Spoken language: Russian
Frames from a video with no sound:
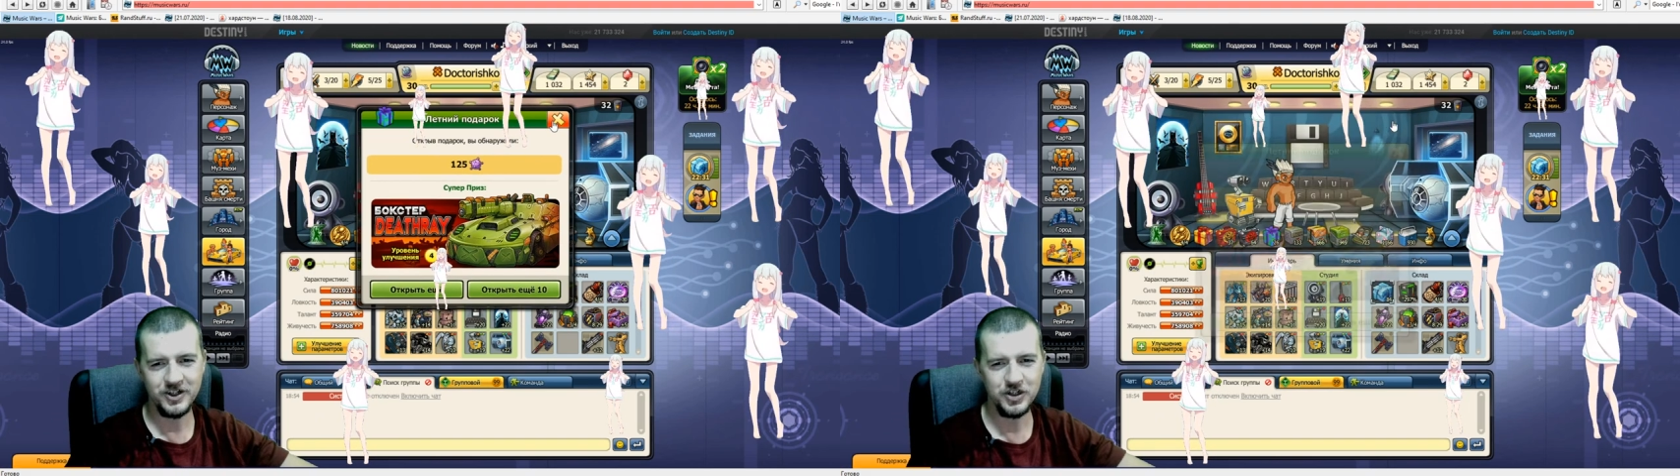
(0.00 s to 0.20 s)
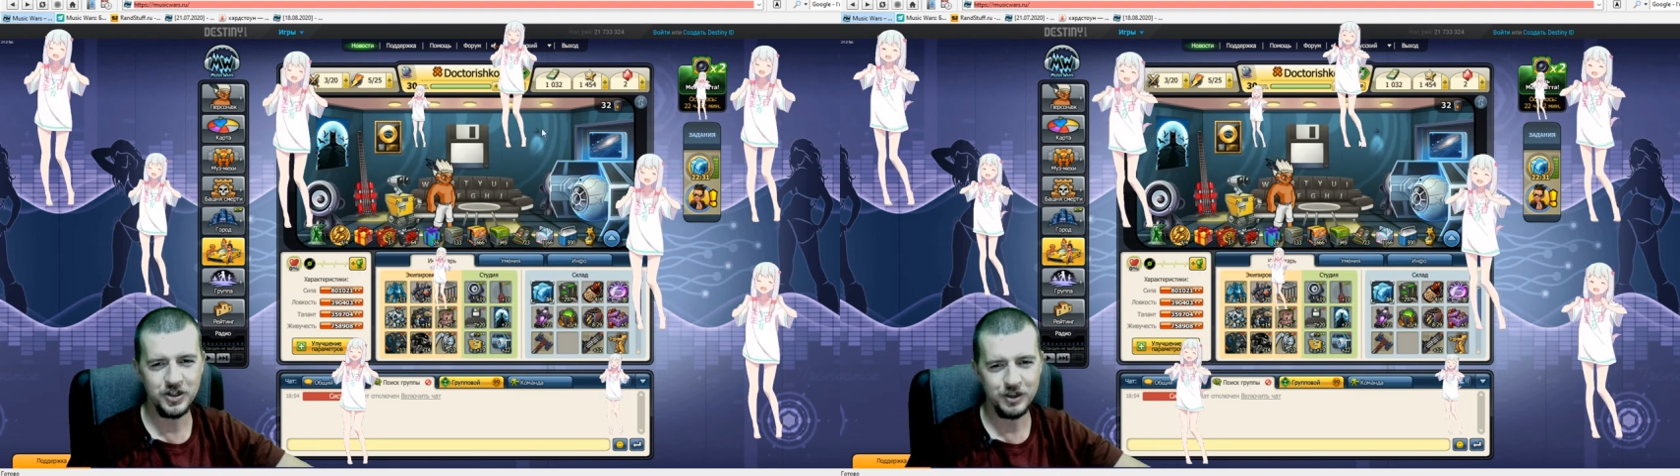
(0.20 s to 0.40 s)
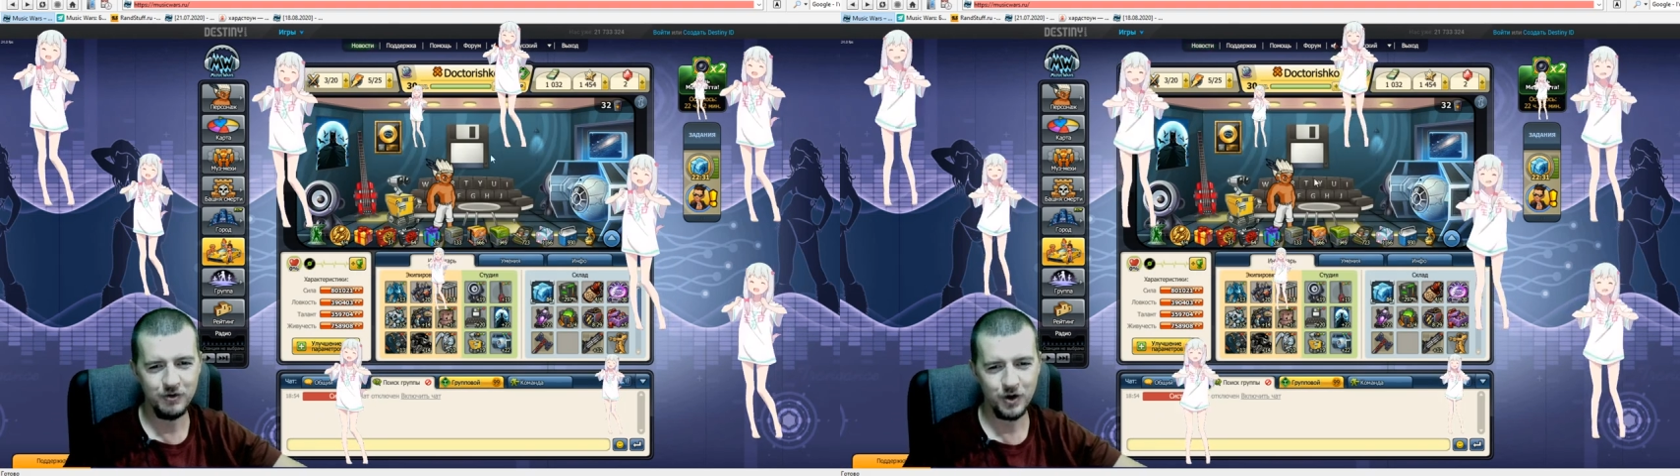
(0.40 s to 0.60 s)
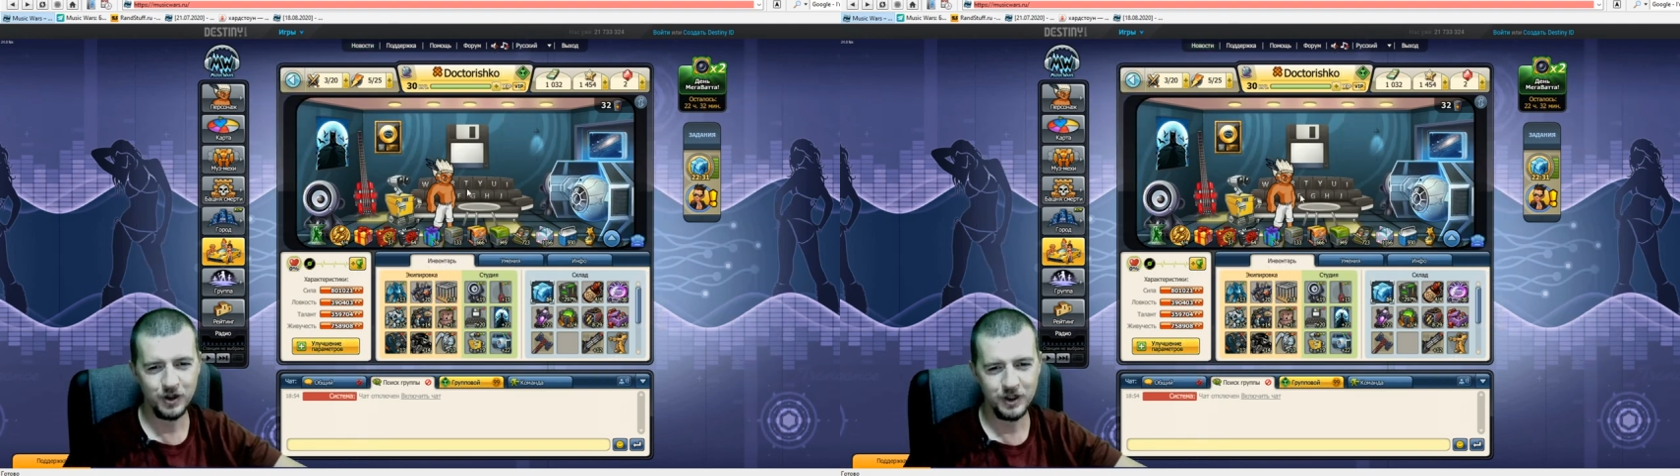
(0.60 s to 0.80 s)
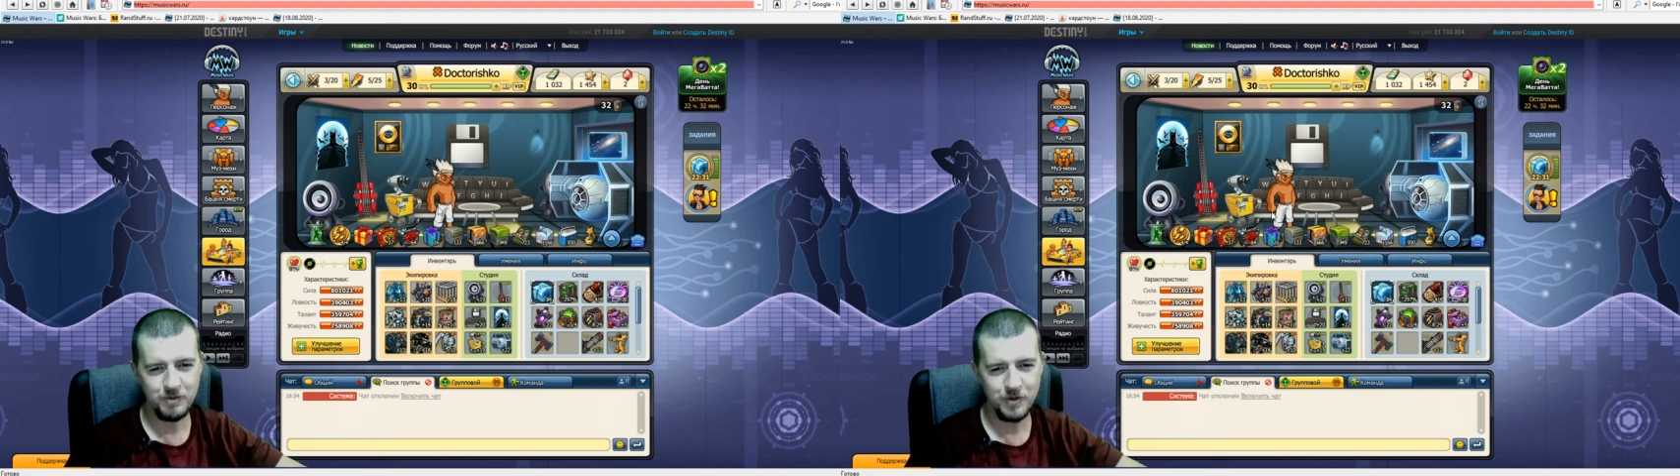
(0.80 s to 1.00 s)

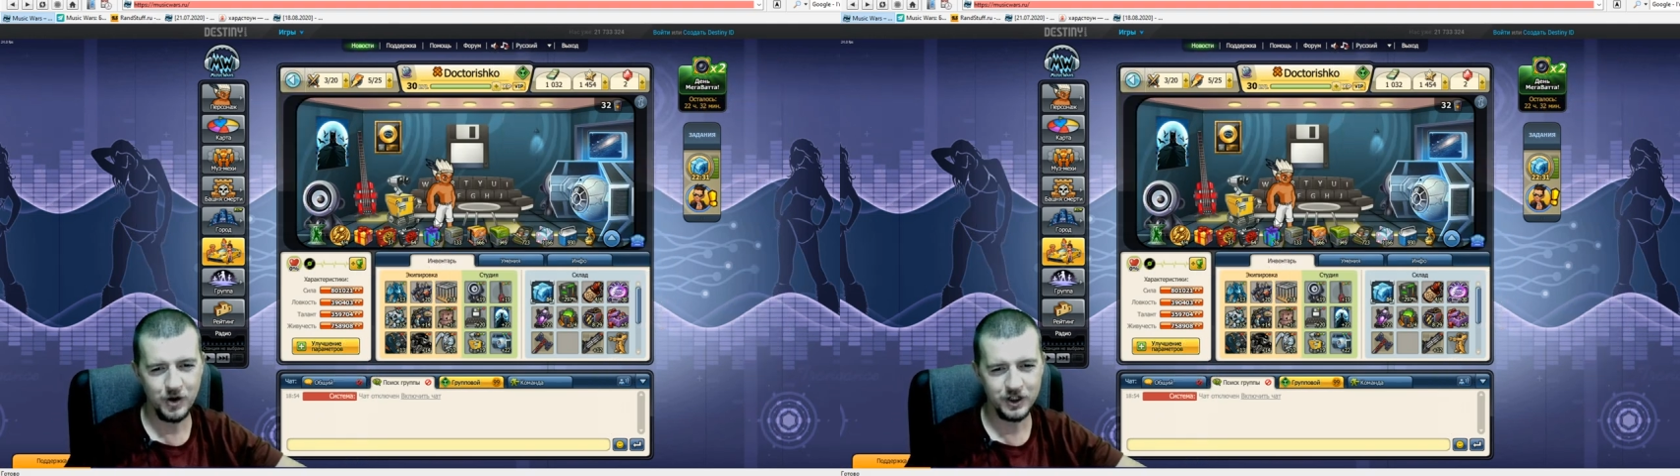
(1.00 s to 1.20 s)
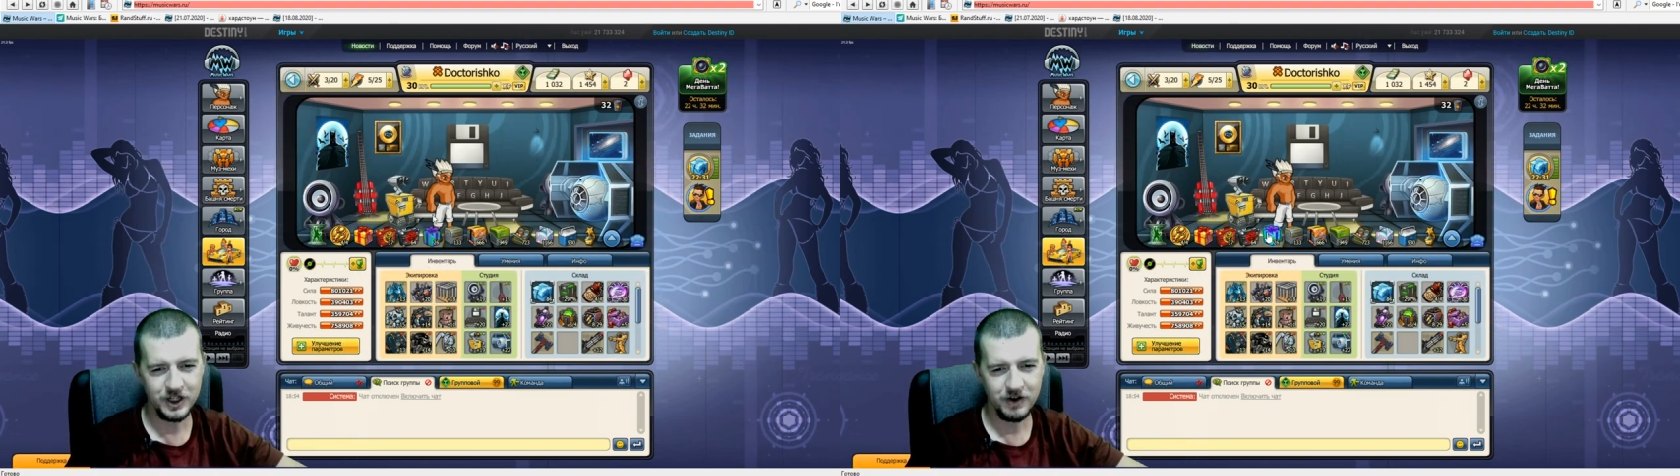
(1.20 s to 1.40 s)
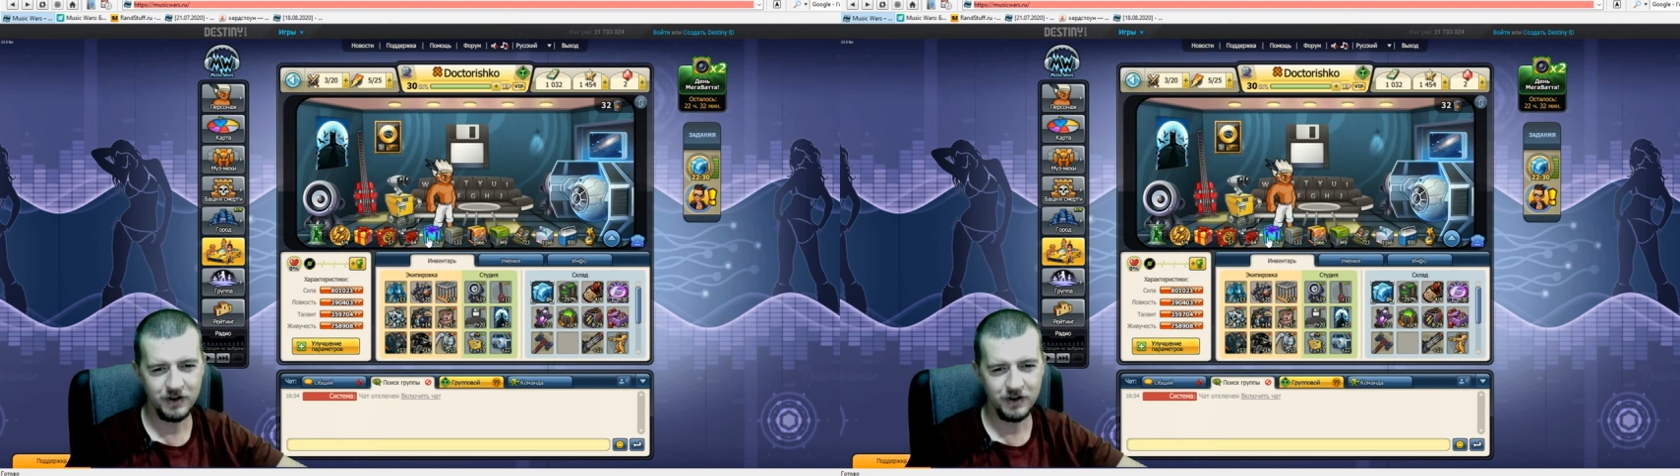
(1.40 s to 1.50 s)
Четвертый бокстер